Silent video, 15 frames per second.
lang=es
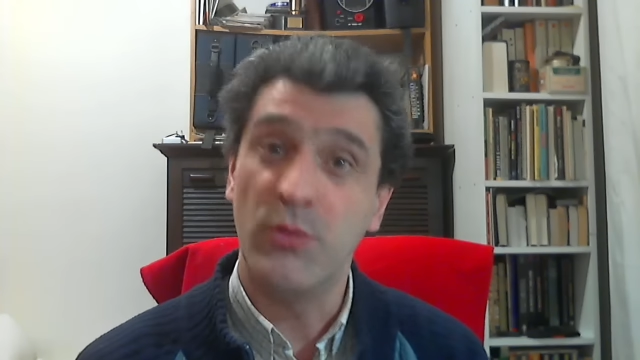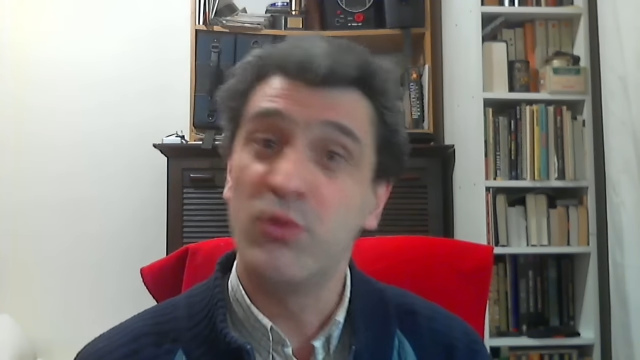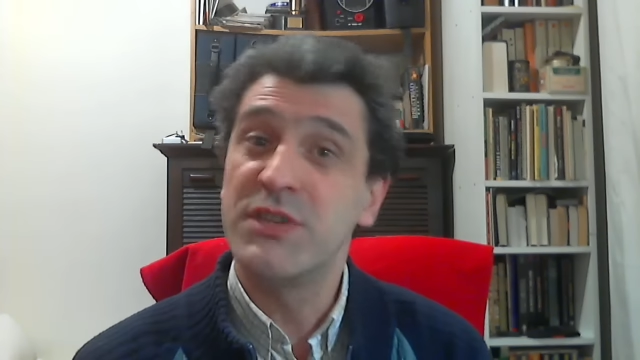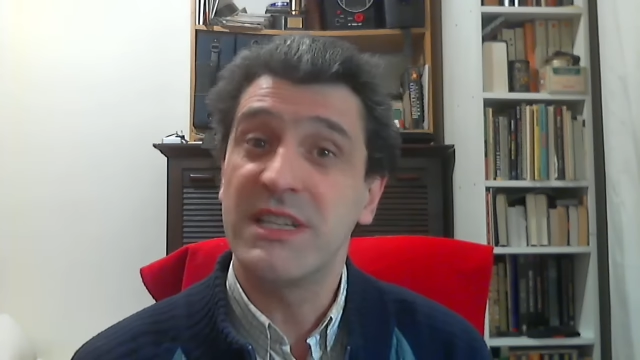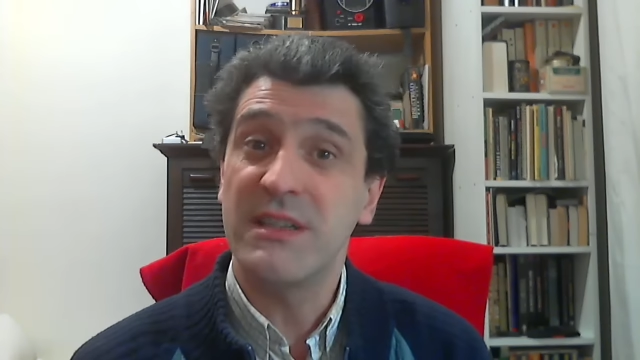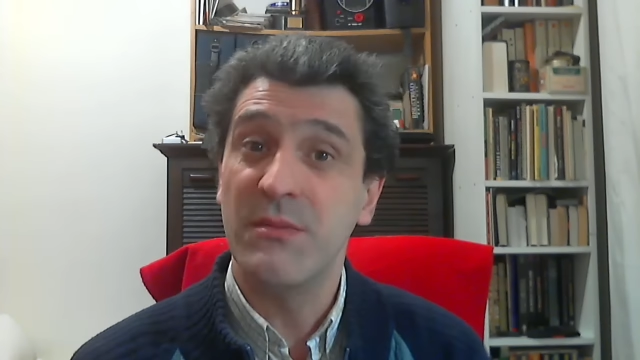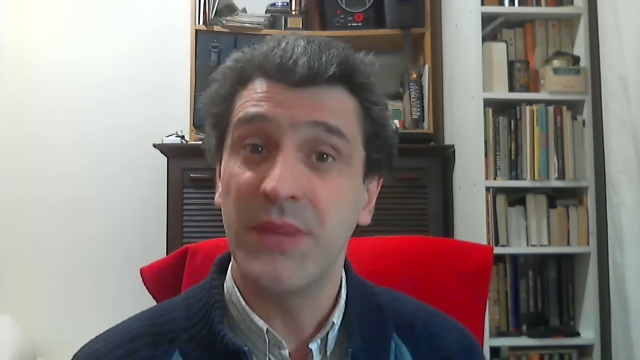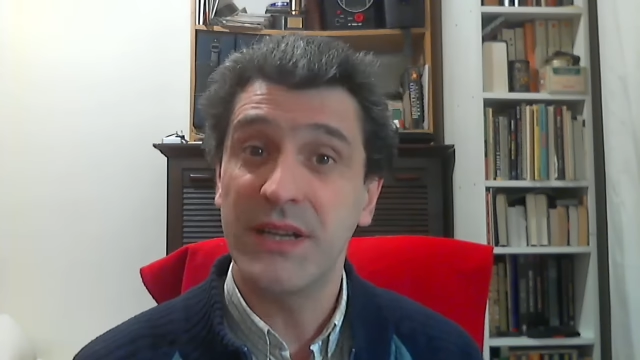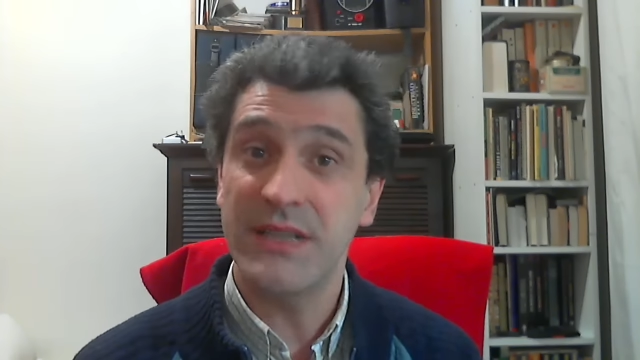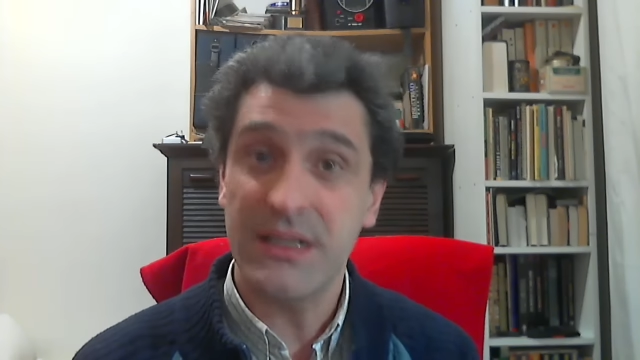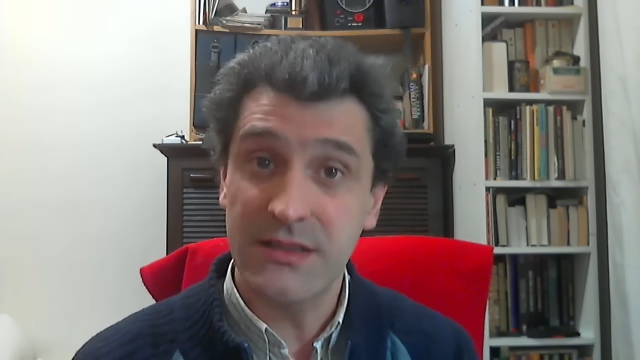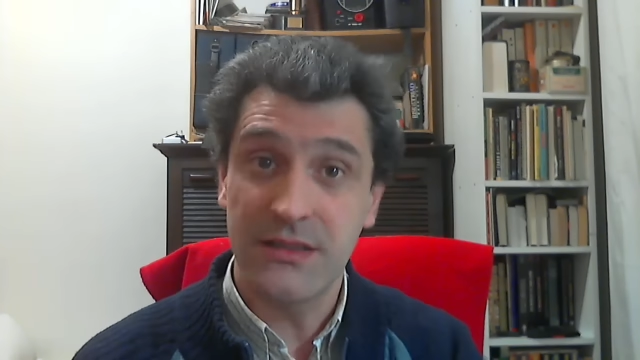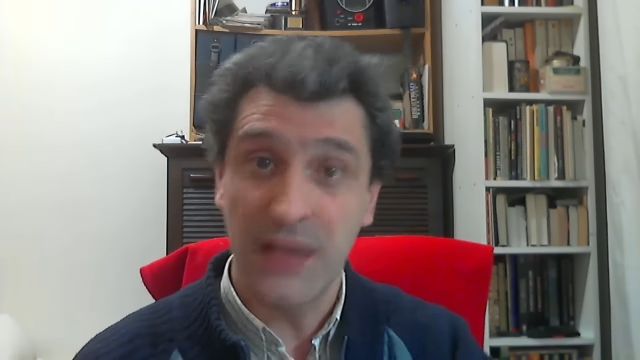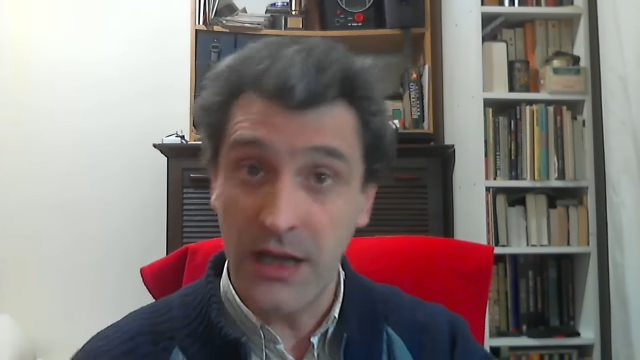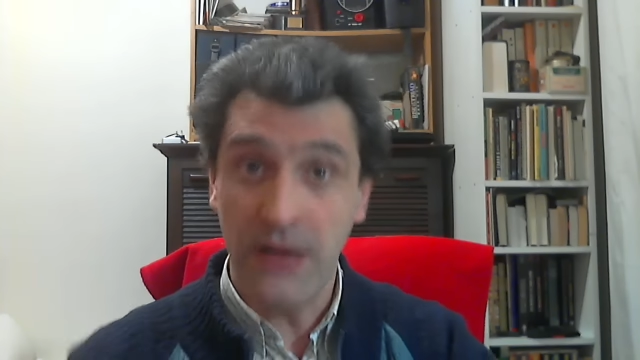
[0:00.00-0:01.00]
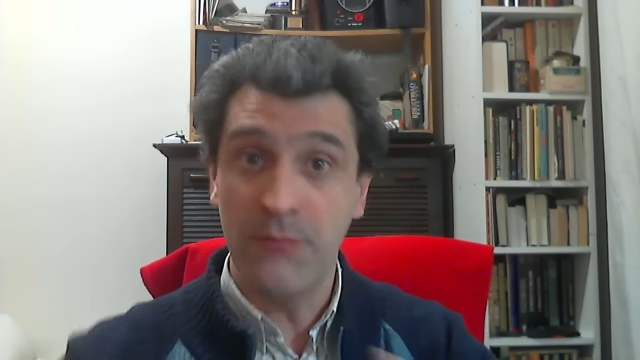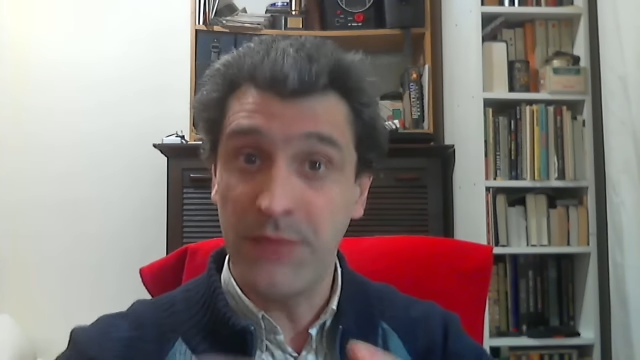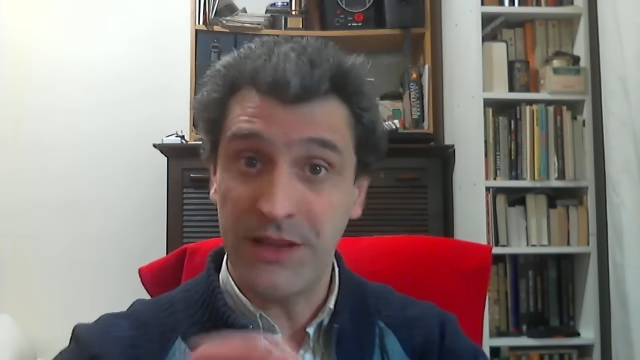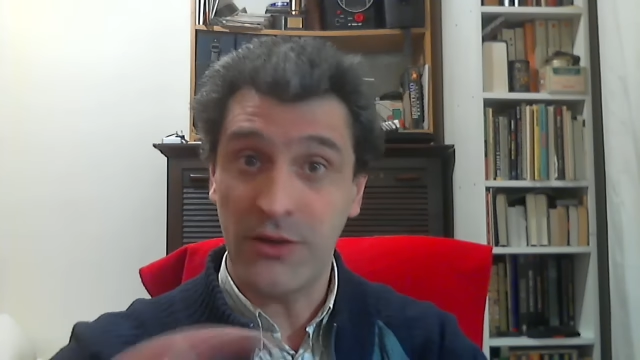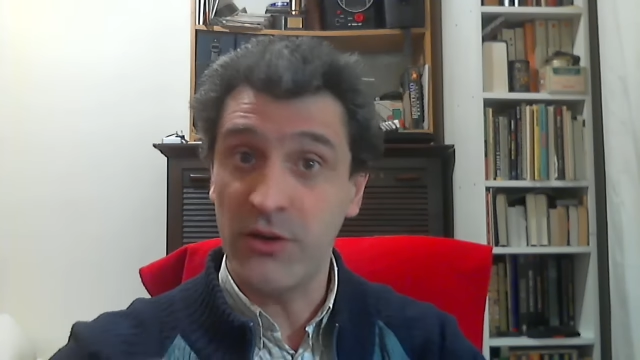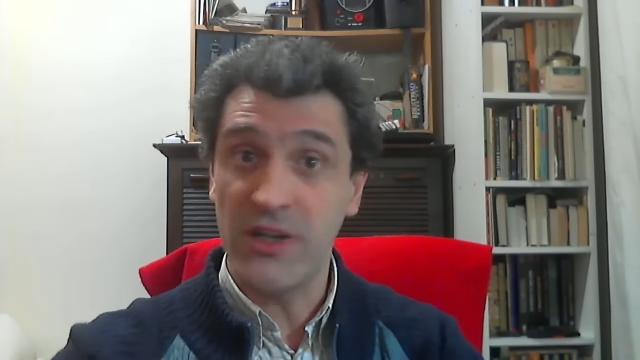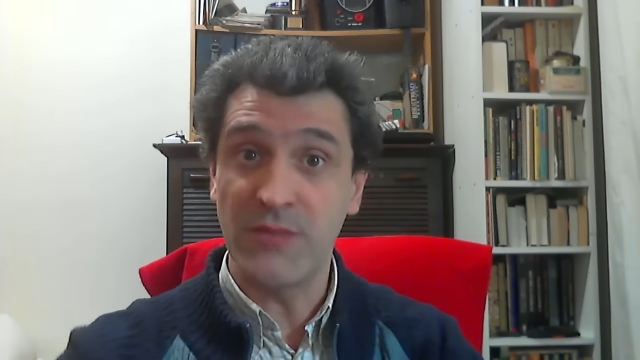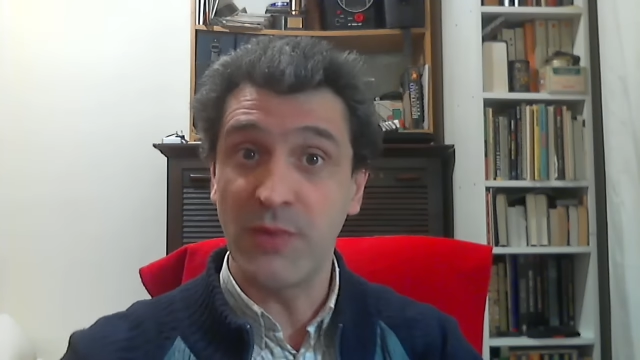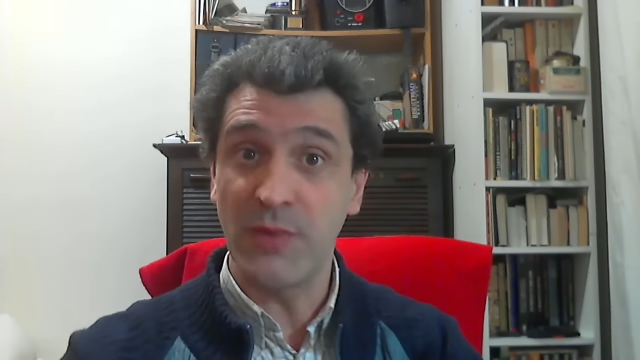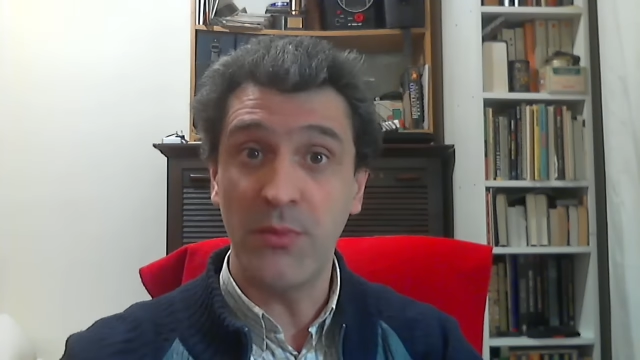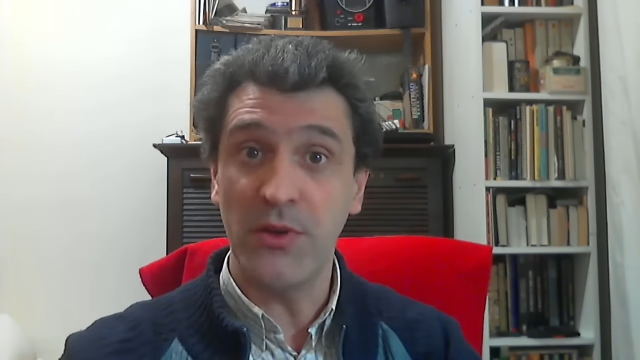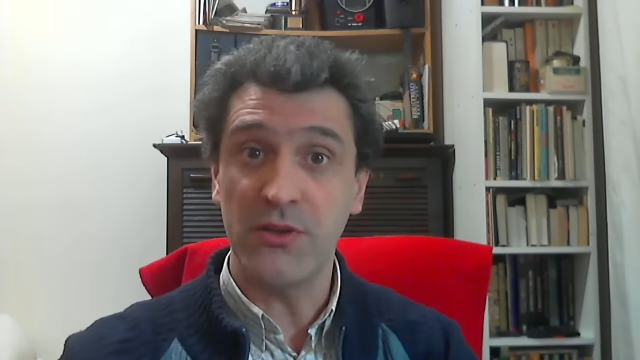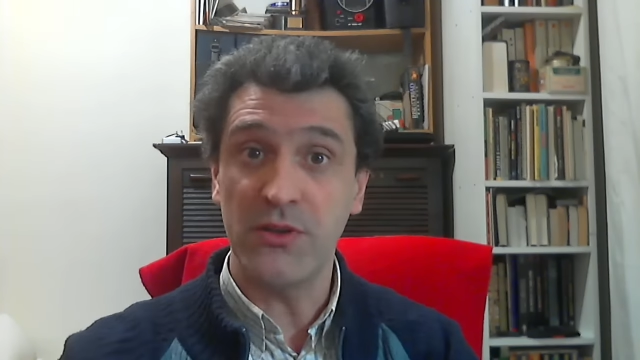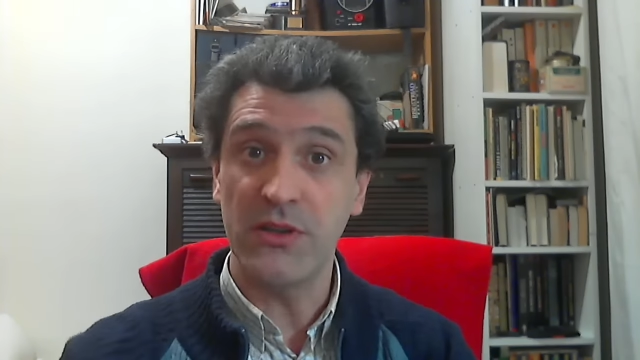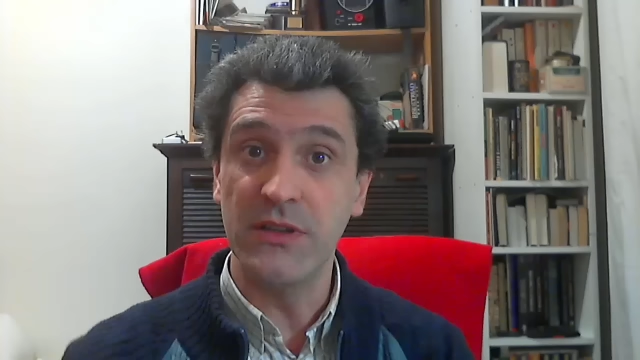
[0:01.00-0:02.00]
Muchas empresas tienen patrones
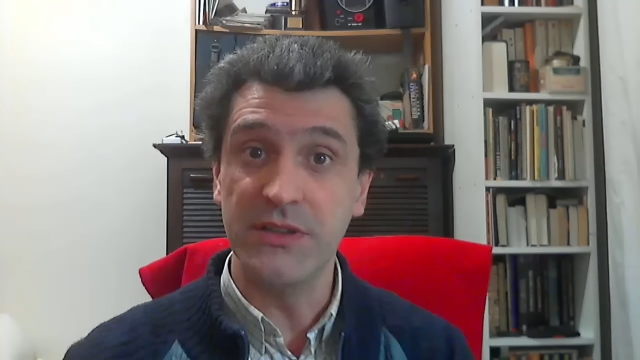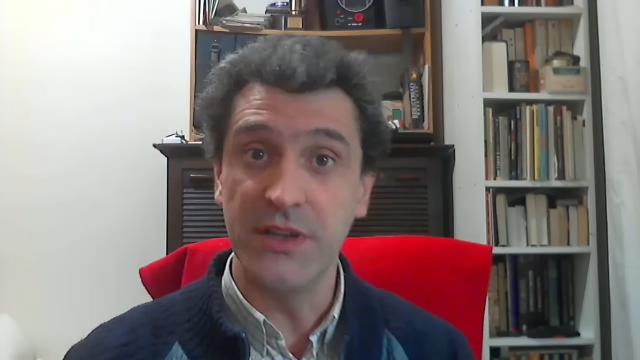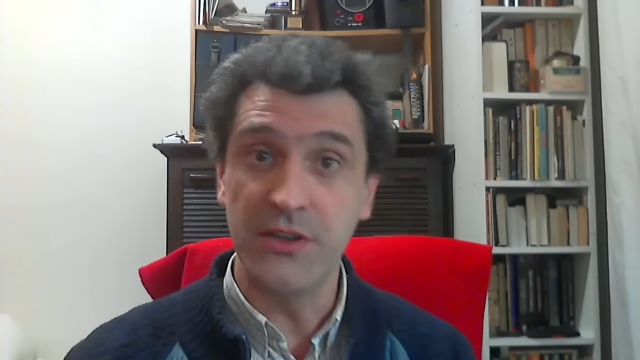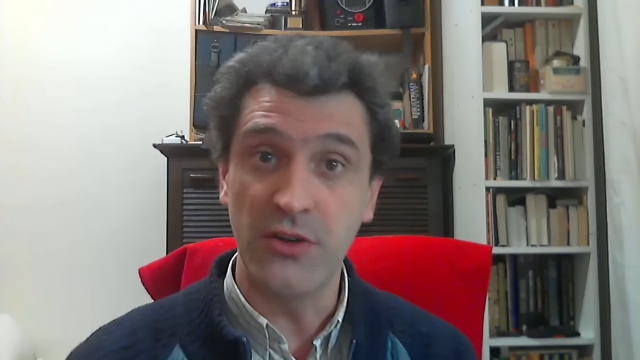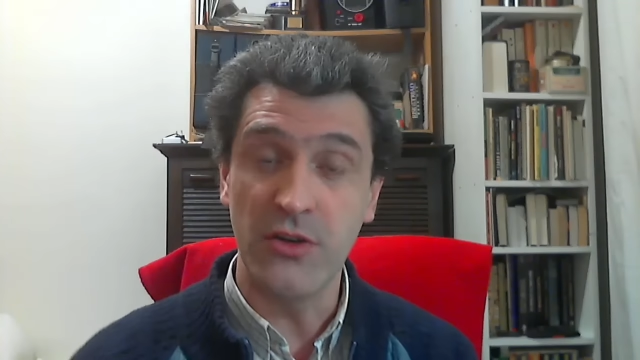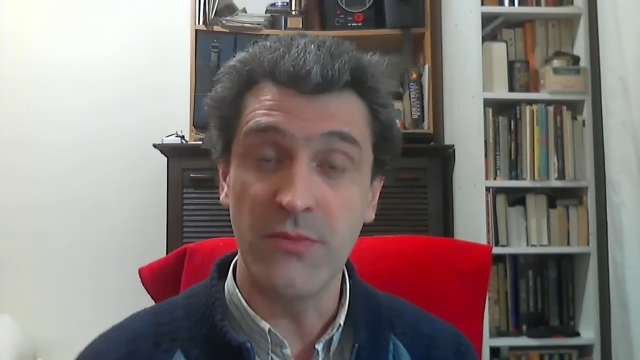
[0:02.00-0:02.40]
propios de diseño.